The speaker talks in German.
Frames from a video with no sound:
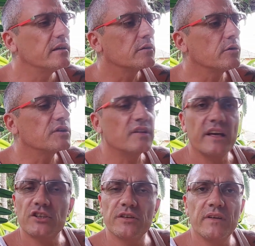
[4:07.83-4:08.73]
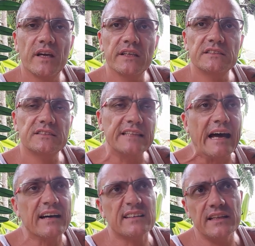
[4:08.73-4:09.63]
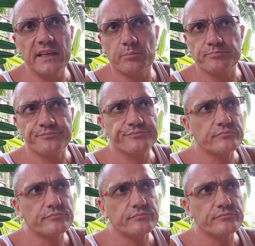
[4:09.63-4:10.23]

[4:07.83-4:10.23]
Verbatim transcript: So, das nächste wäre jetzt Nachtleben.